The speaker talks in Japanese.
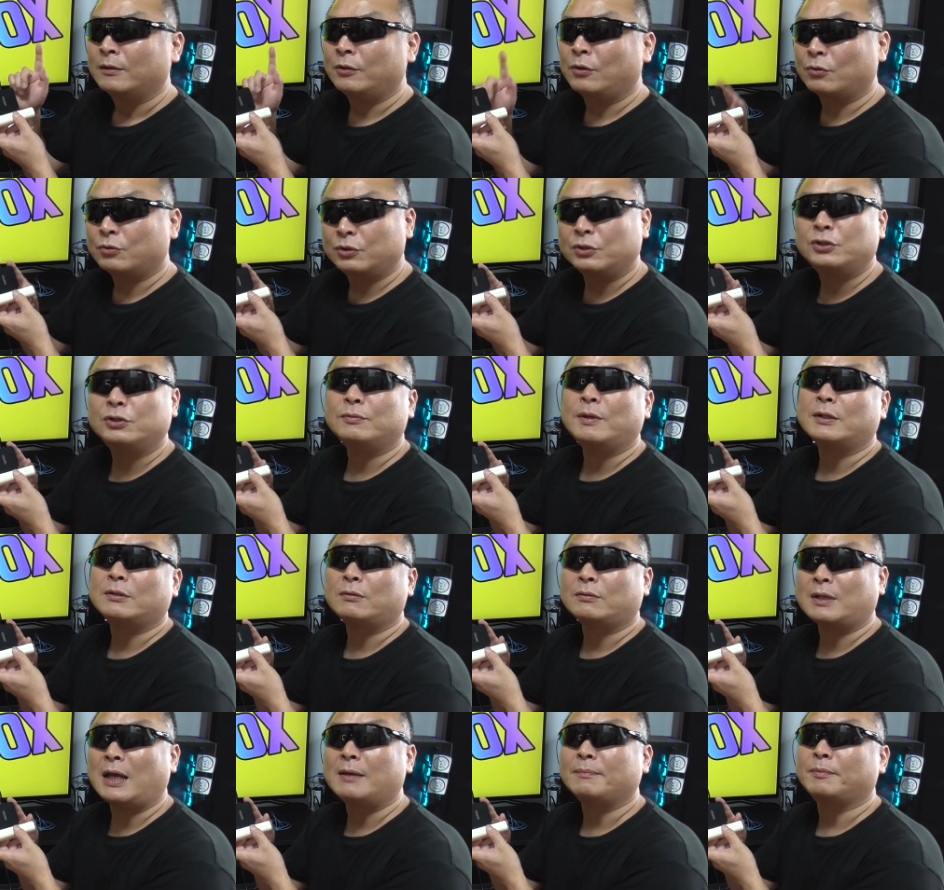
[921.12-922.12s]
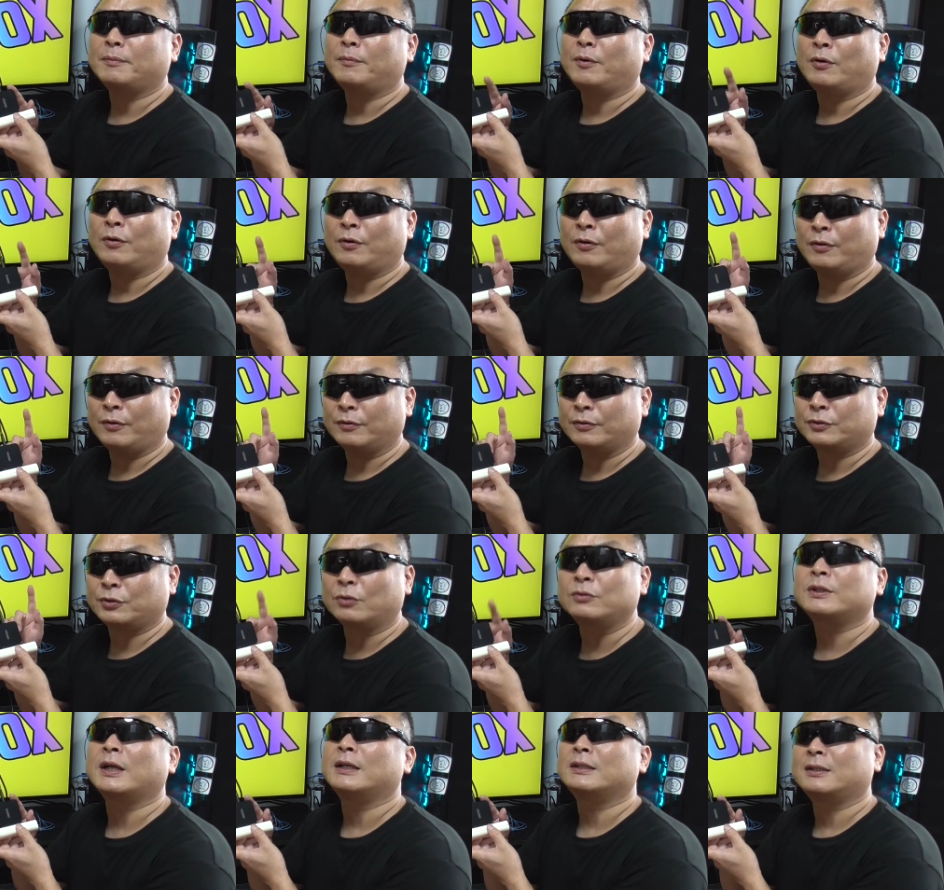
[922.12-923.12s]
60W タイプも
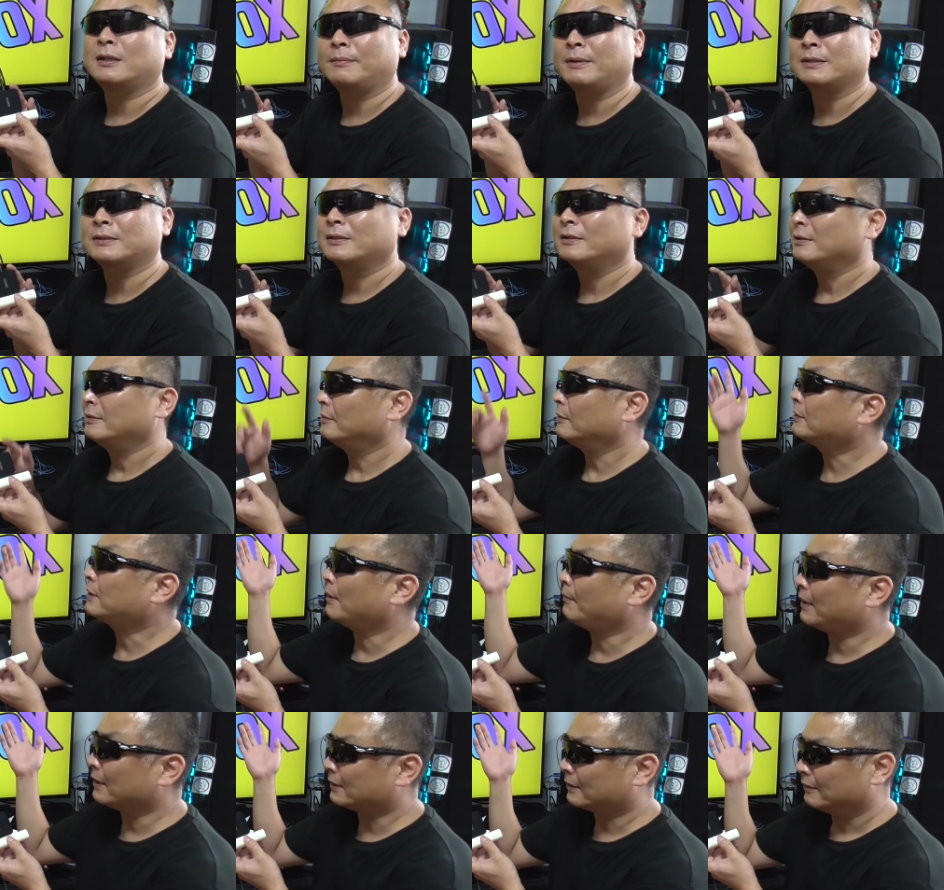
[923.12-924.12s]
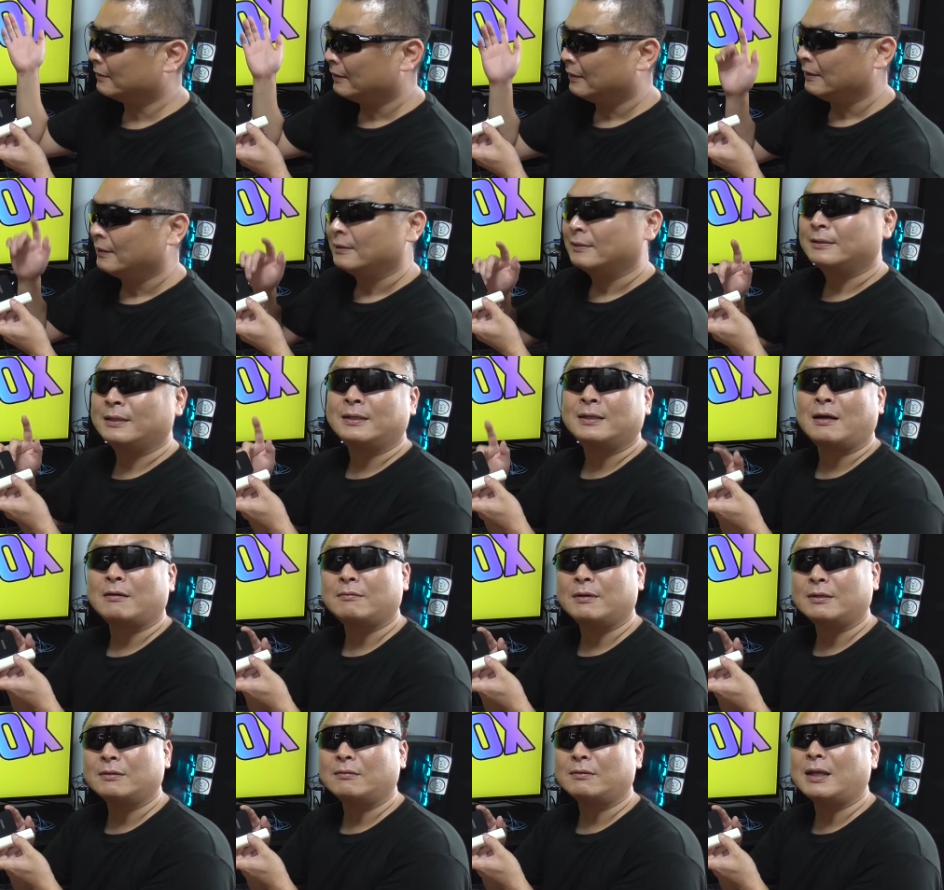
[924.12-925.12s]
存在してます売ってますで
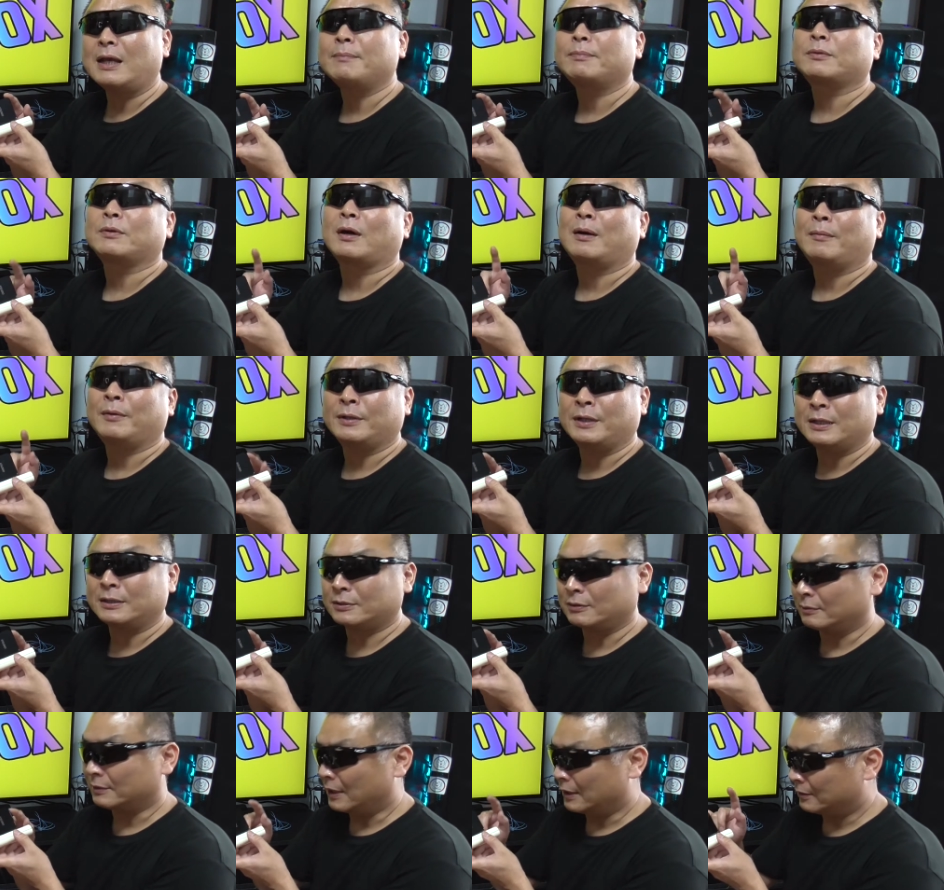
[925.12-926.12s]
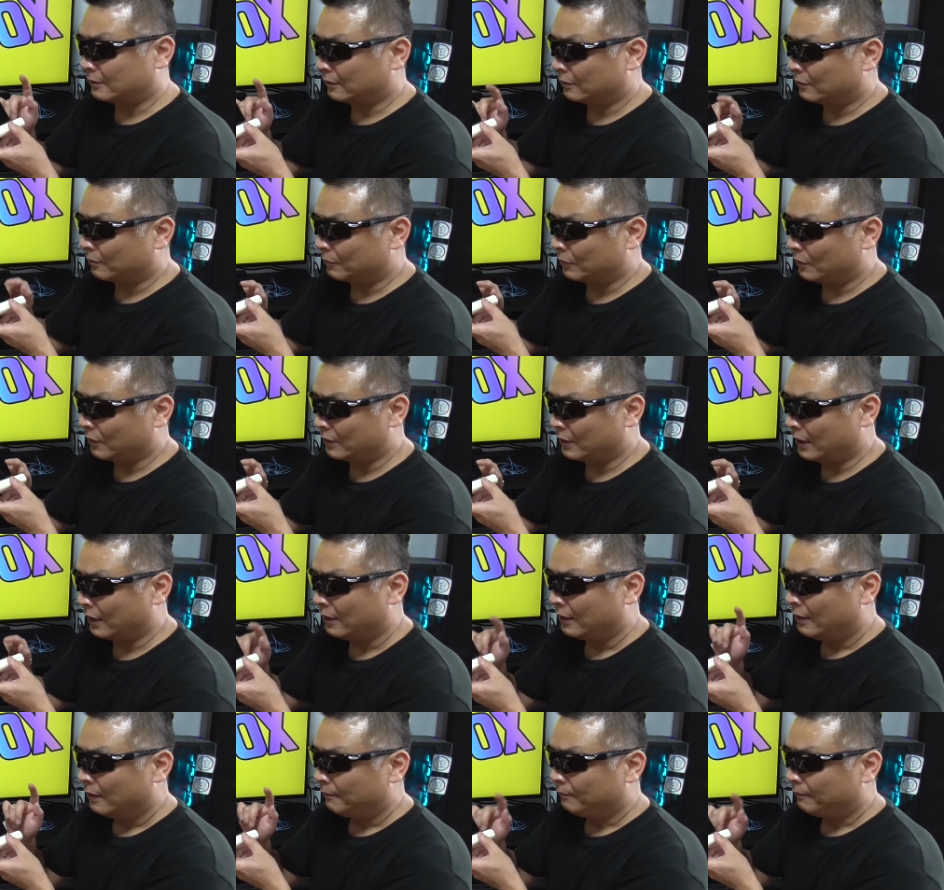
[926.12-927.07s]
100W タイプとかもね存在してると思うので、